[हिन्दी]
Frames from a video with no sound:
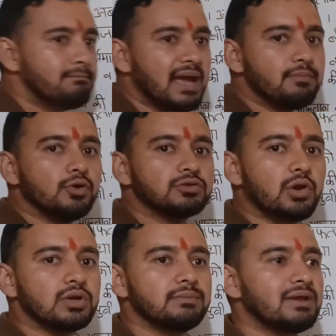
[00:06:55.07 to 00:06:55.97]
मैं बोलता
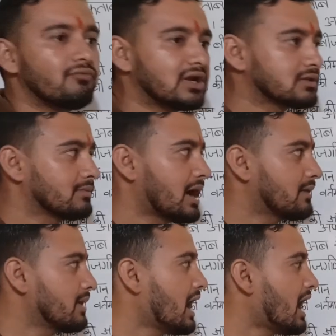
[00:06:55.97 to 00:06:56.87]
हूँ कि मैं
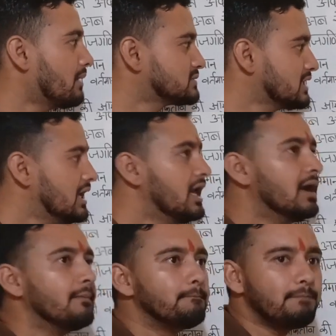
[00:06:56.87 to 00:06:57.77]
वर्तमान में आपसे
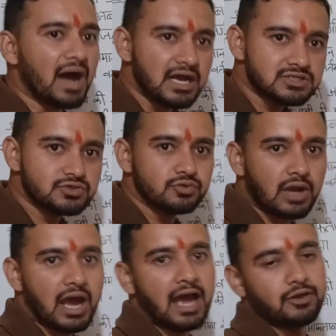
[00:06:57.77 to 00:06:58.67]
पाँच
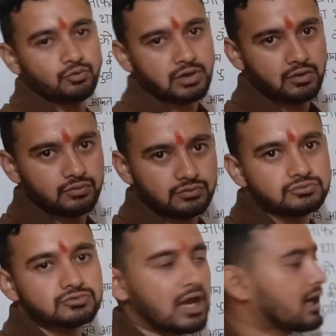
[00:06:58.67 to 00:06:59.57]
गुना आयु का हूँ
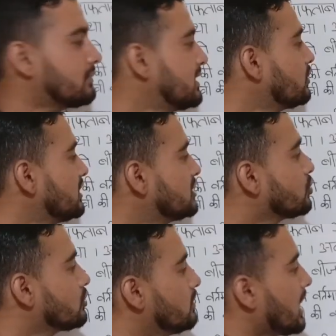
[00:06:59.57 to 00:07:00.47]
अगर मेरे को ये
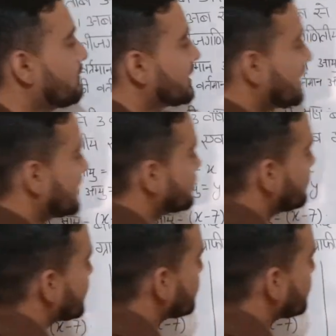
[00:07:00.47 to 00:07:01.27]
दोनों बराबर करने हैं तो मेरे